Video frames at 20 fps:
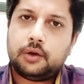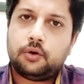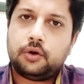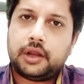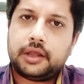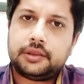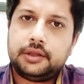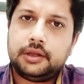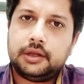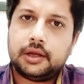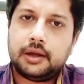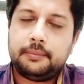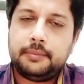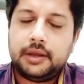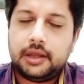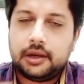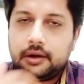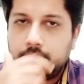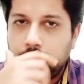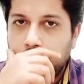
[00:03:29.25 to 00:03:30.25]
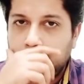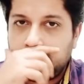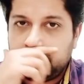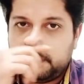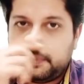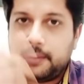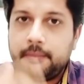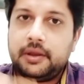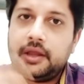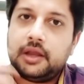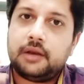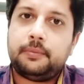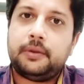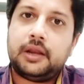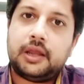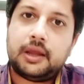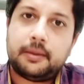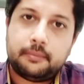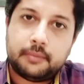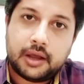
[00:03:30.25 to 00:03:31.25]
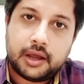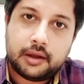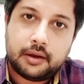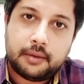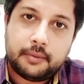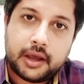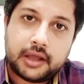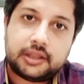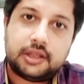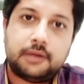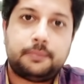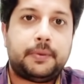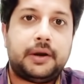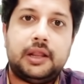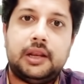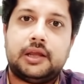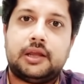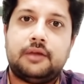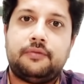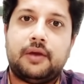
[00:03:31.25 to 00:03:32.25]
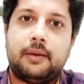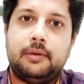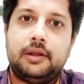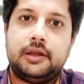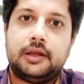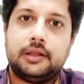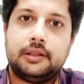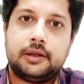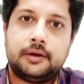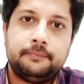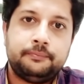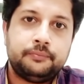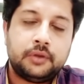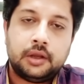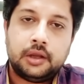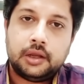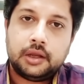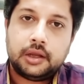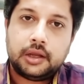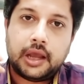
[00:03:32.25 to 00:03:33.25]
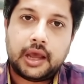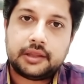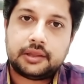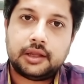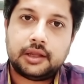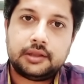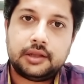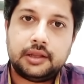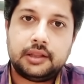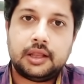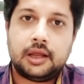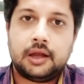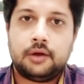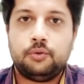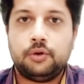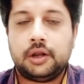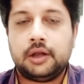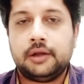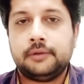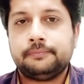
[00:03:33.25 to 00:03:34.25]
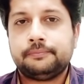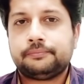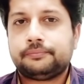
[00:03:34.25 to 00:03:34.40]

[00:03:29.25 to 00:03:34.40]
और ऐसी अमीर और अमीर भी नहीं ऐसी पढ़ी लिखी फैमिली के अंदर ऐसा दरिंदा होना